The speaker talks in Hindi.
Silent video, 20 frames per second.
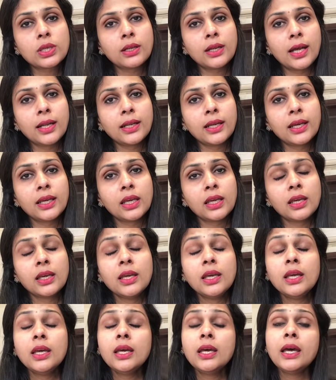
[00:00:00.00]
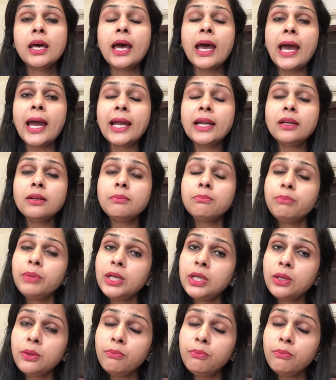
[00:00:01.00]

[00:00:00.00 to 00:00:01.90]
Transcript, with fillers: कराना है एंड